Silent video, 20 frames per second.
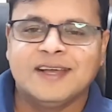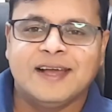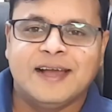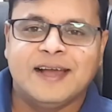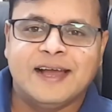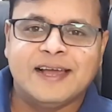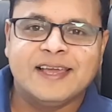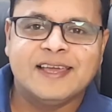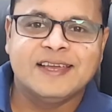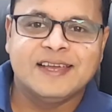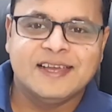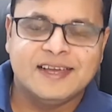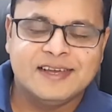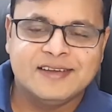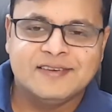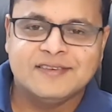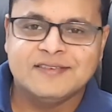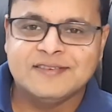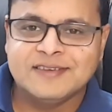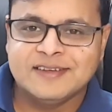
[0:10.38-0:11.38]
आगे
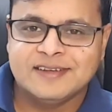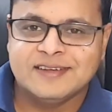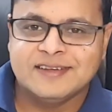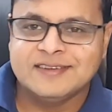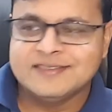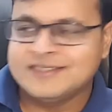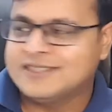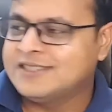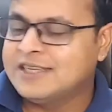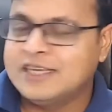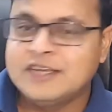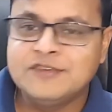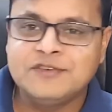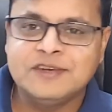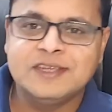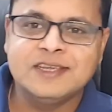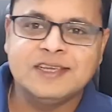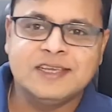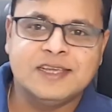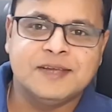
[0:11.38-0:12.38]

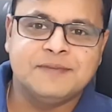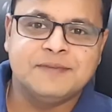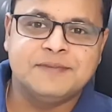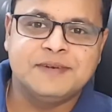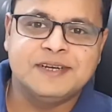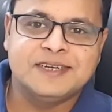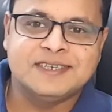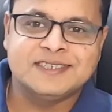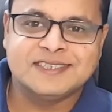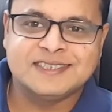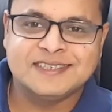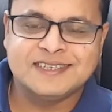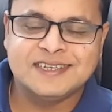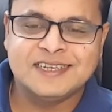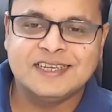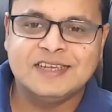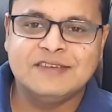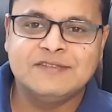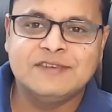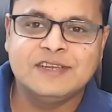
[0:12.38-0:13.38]
इवनिंग की अपडेट्स
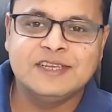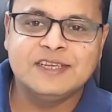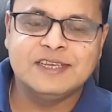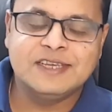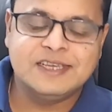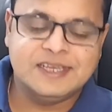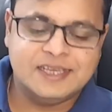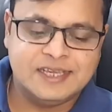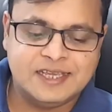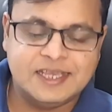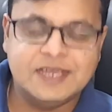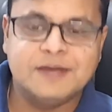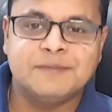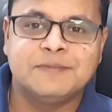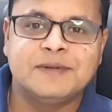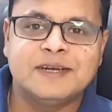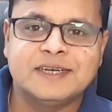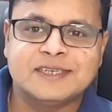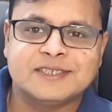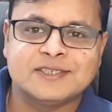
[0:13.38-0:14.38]
इवनिंग की
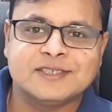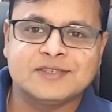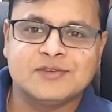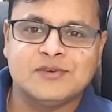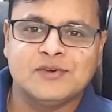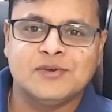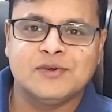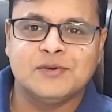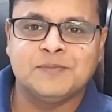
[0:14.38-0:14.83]
अपडेट्स को